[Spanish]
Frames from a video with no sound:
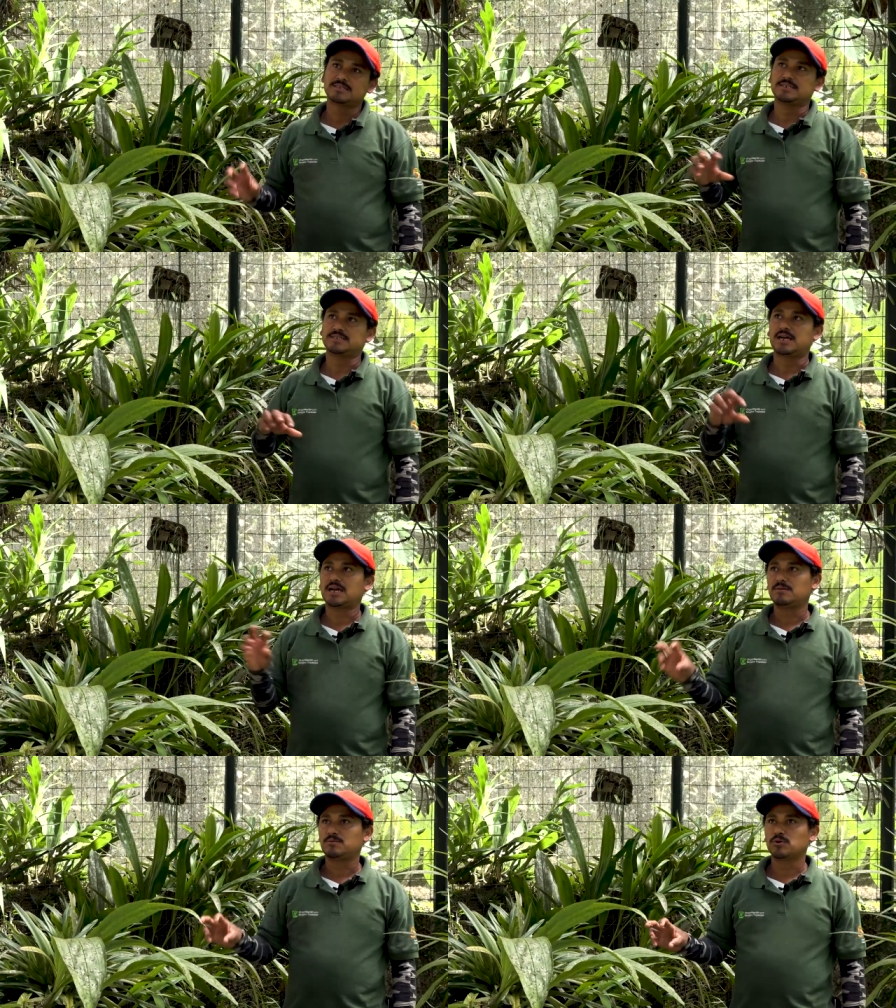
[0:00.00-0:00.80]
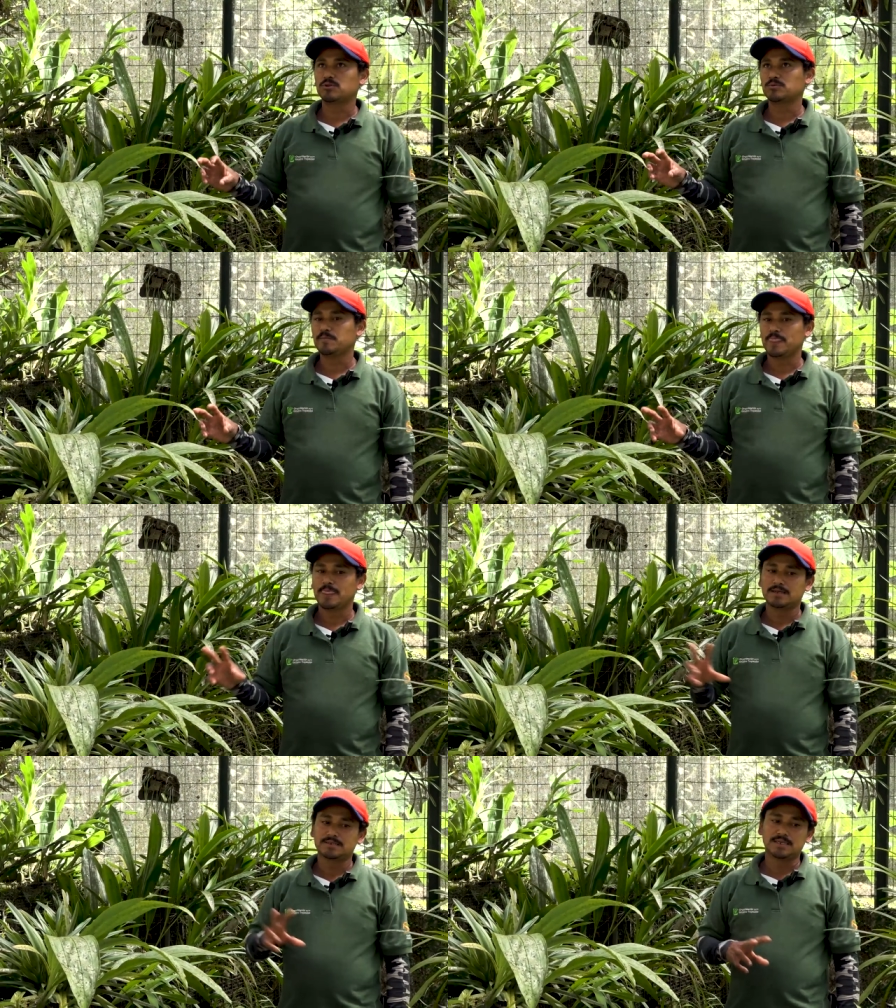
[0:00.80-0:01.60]
se saca foto,
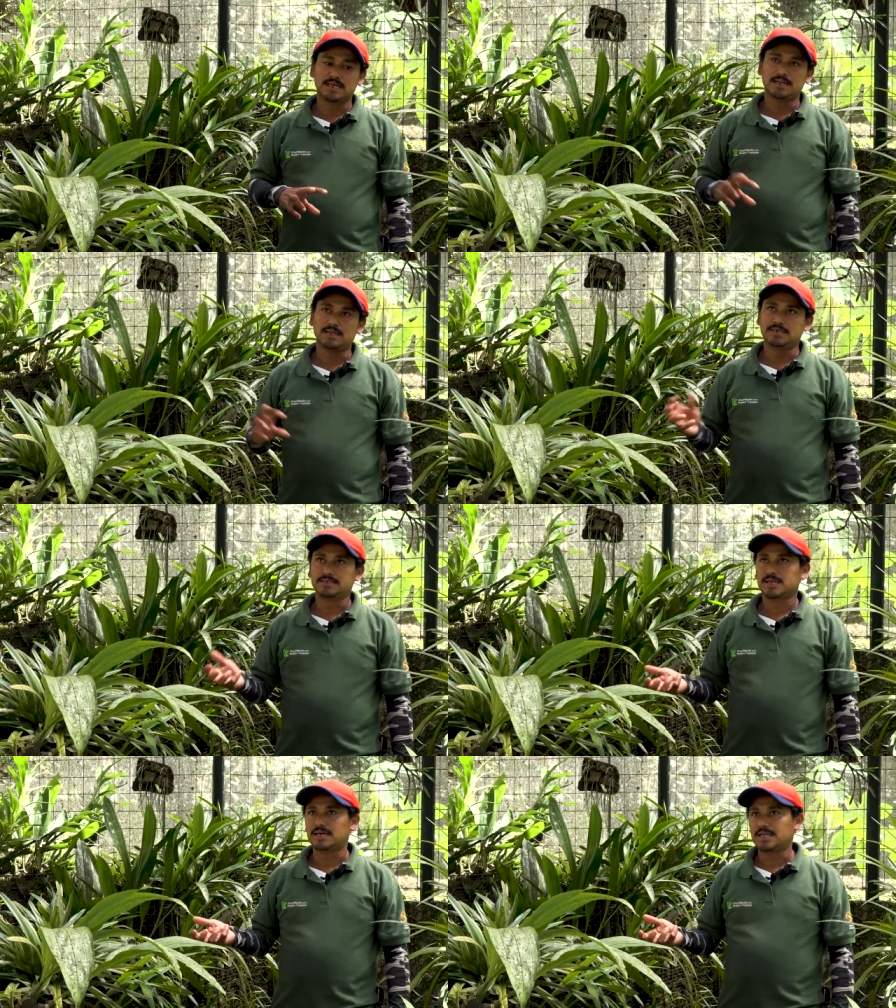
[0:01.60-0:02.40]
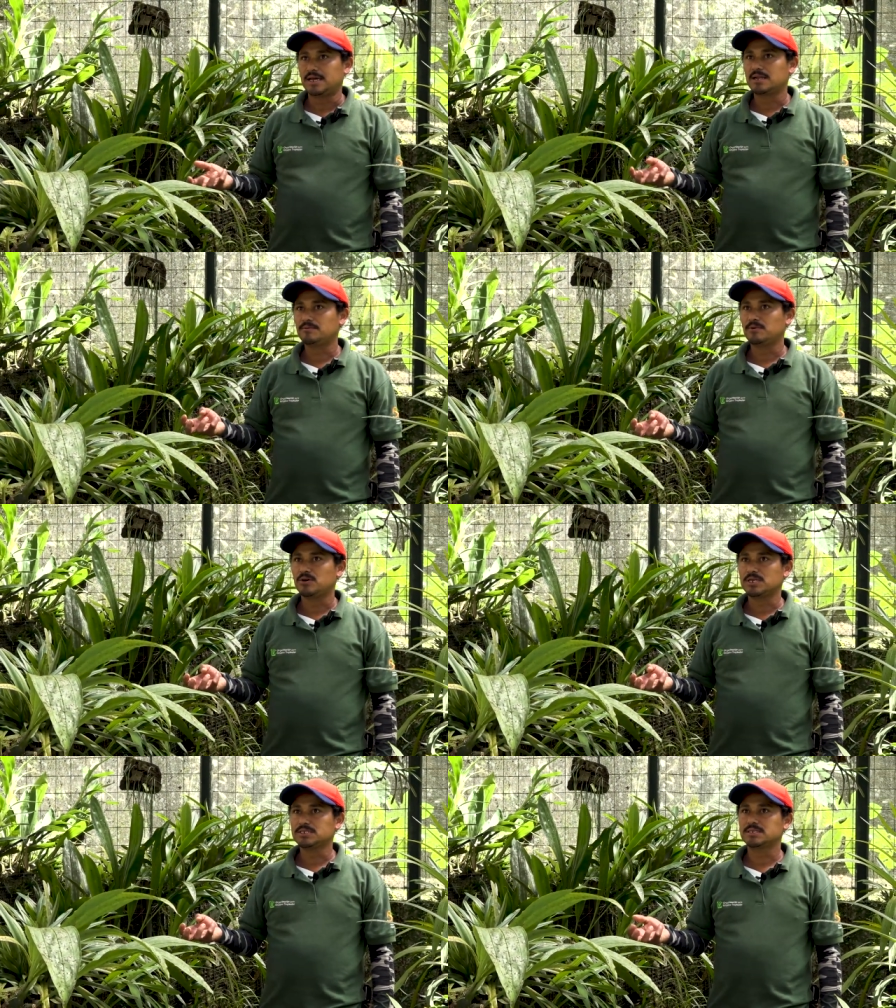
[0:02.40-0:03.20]
se escanean las
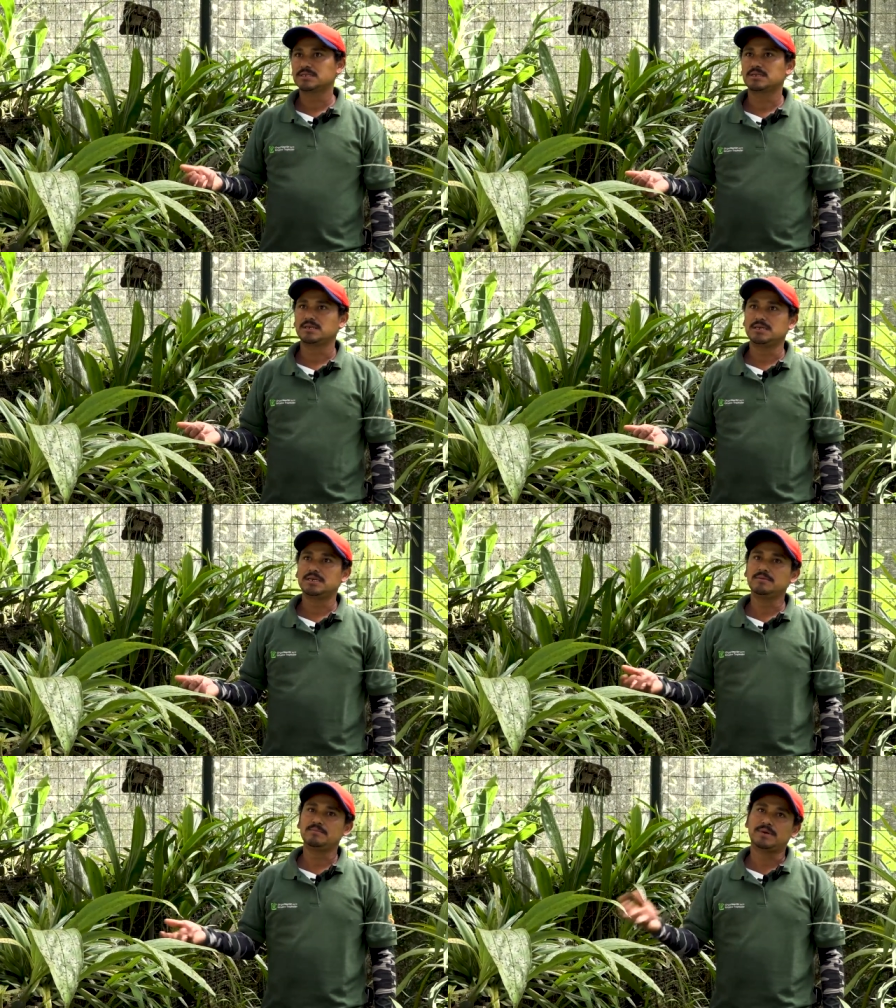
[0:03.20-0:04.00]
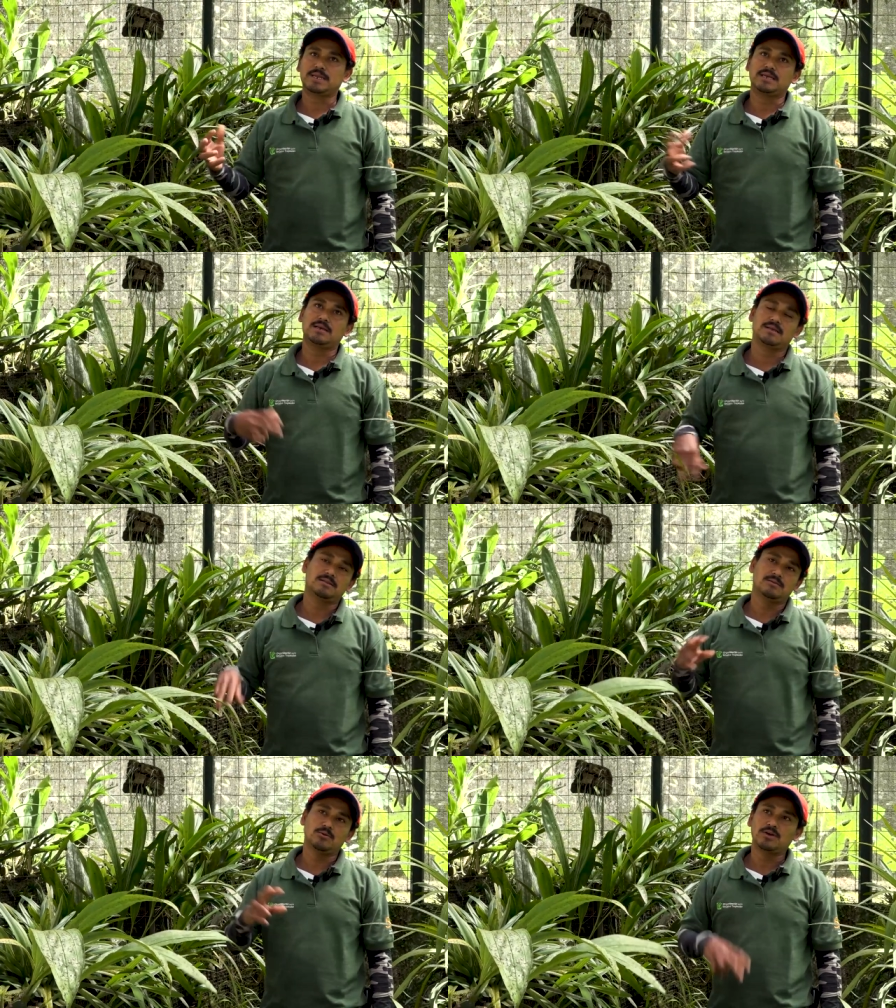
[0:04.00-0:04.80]
flores y para
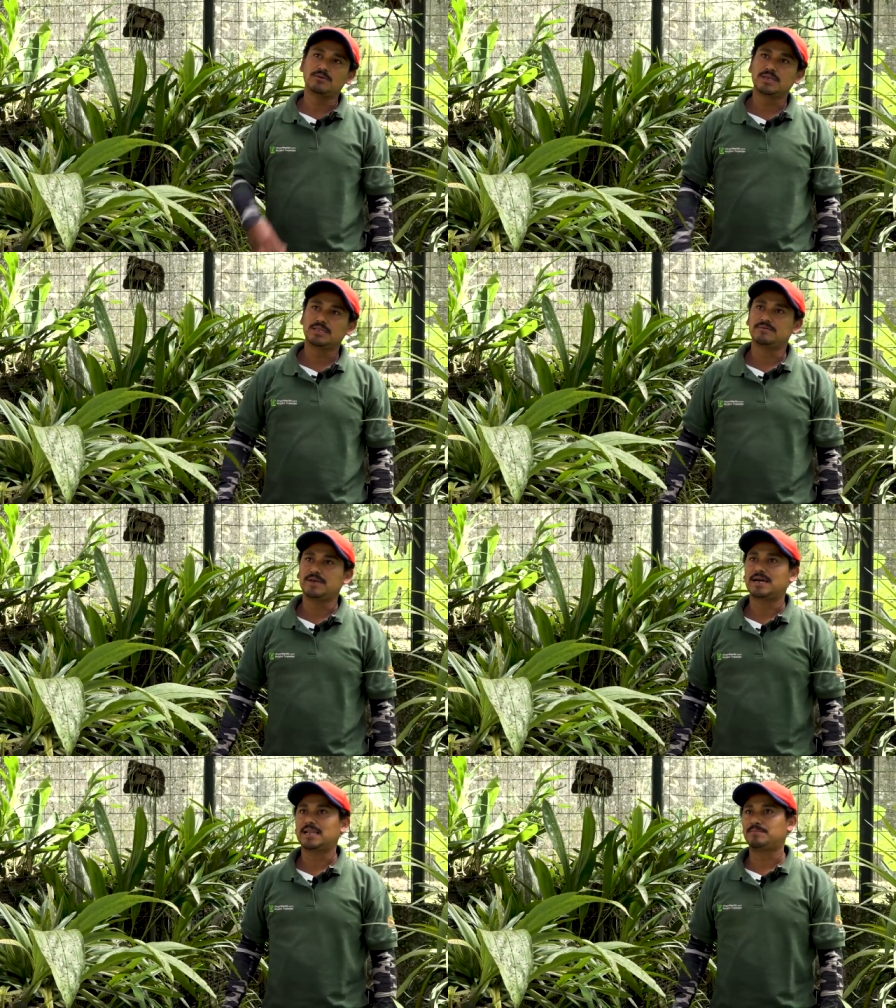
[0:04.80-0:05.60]
luego identificar la